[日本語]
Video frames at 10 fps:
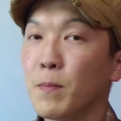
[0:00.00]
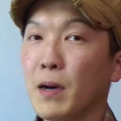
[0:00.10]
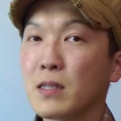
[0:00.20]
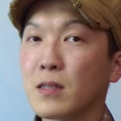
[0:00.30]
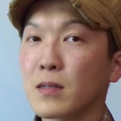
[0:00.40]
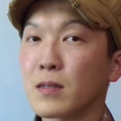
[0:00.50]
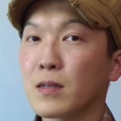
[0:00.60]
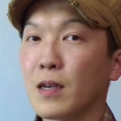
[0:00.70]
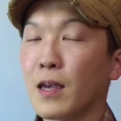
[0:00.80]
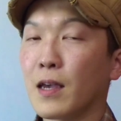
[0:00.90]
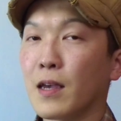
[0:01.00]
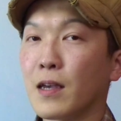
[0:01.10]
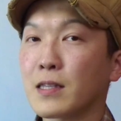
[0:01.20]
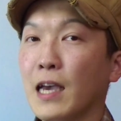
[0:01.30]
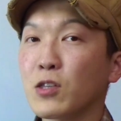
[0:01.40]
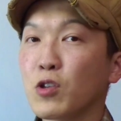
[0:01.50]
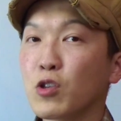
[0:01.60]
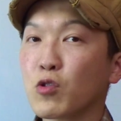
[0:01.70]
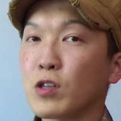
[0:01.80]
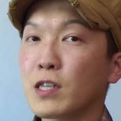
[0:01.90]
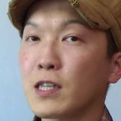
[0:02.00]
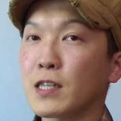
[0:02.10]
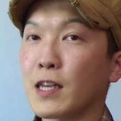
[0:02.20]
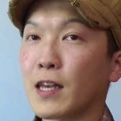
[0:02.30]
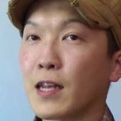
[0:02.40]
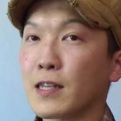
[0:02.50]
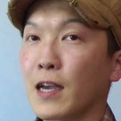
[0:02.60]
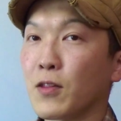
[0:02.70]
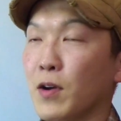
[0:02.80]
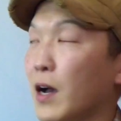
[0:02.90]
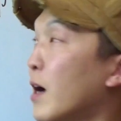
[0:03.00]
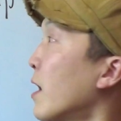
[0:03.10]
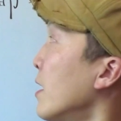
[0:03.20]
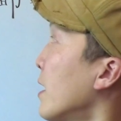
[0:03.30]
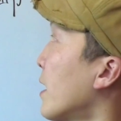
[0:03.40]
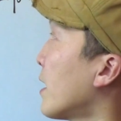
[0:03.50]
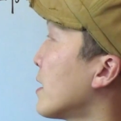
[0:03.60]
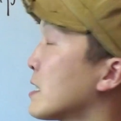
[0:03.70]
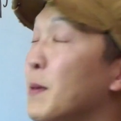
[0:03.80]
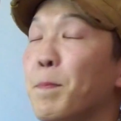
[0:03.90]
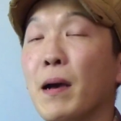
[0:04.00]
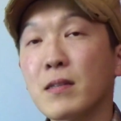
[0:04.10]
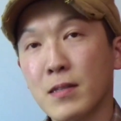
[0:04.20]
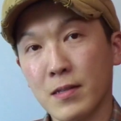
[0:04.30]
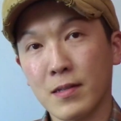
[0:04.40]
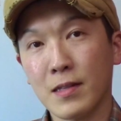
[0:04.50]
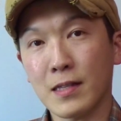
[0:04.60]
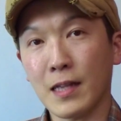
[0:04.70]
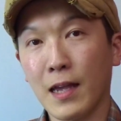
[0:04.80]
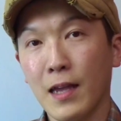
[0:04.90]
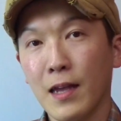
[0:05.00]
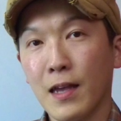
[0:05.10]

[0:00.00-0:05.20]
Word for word: まず、最初にちょっと意識していただきたいのが、心拍数ですね。